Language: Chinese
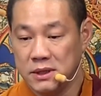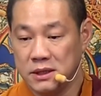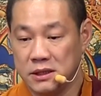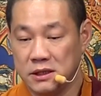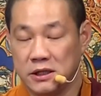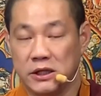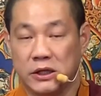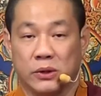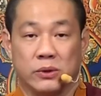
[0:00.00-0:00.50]

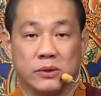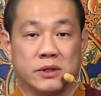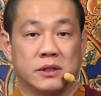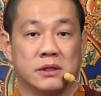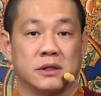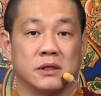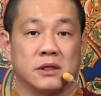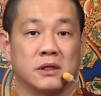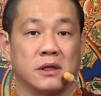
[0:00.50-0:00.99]
你有
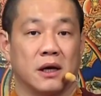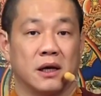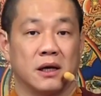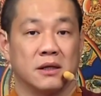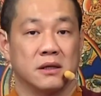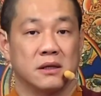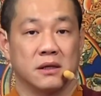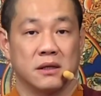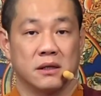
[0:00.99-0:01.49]
其他
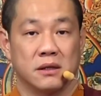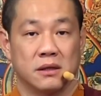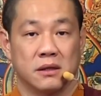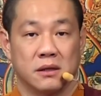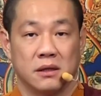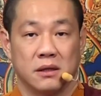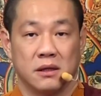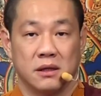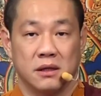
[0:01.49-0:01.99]
的。
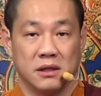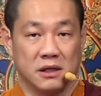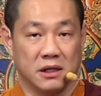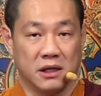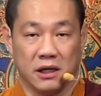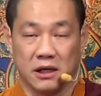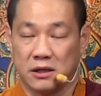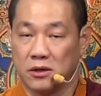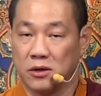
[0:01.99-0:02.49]

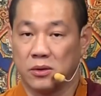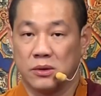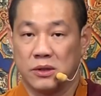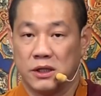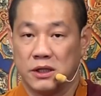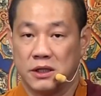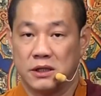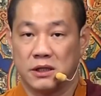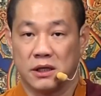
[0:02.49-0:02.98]
也都
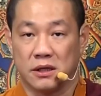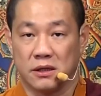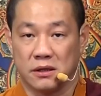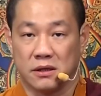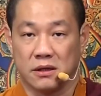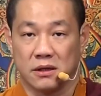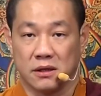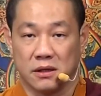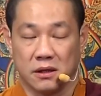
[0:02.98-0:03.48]
显
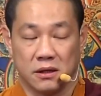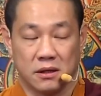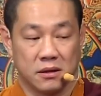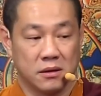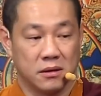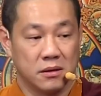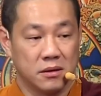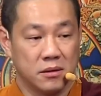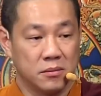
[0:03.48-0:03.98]
得
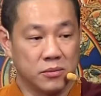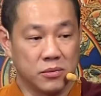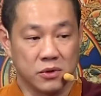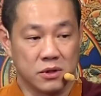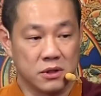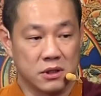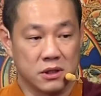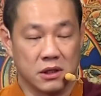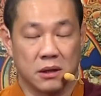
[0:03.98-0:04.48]
不
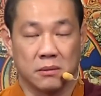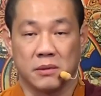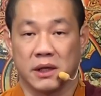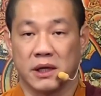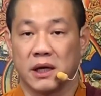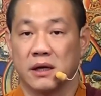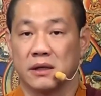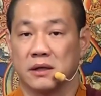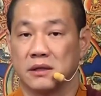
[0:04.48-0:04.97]
是那么
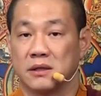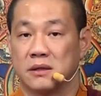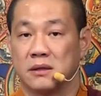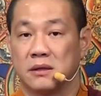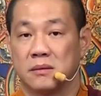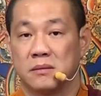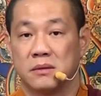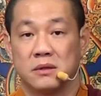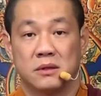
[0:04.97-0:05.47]
样的
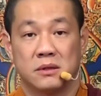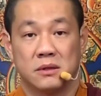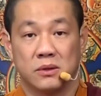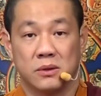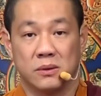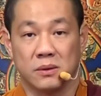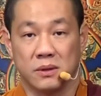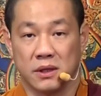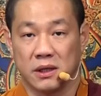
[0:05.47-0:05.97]

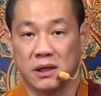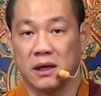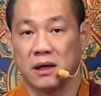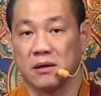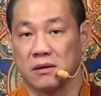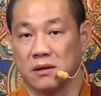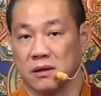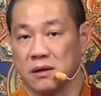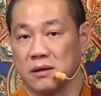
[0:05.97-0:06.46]
重
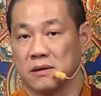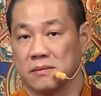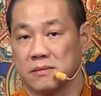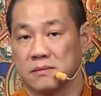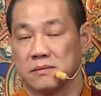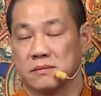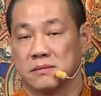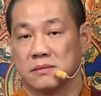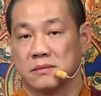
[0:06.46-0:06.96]
要了。
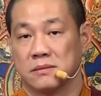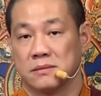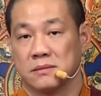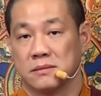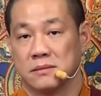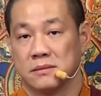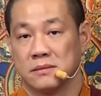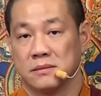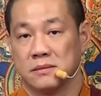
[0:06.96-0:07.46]

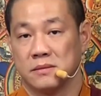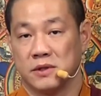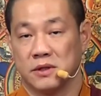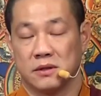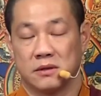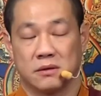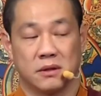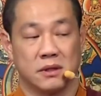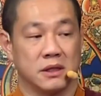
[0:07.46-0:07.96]
比
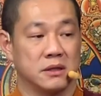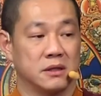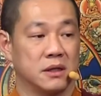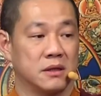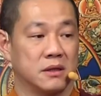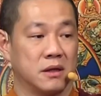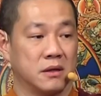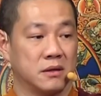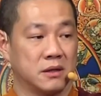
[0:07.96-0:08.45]
如说你在
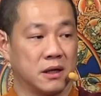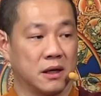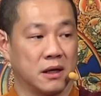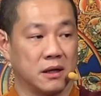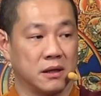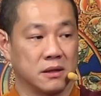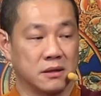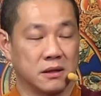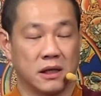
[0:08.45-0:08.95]
道
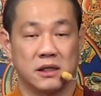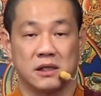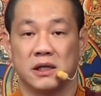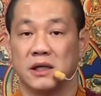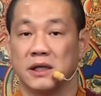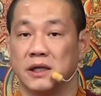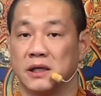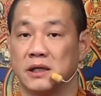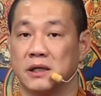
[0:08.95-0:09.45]
场担
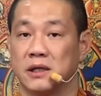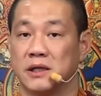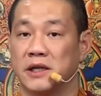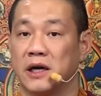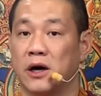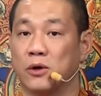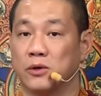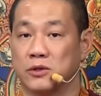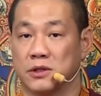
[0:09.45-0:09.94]
任一个
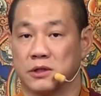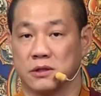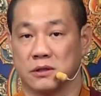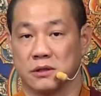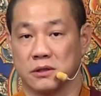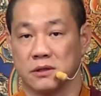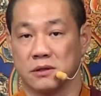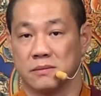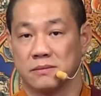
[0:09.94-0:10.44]
要
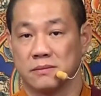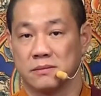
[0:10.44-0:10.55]
职，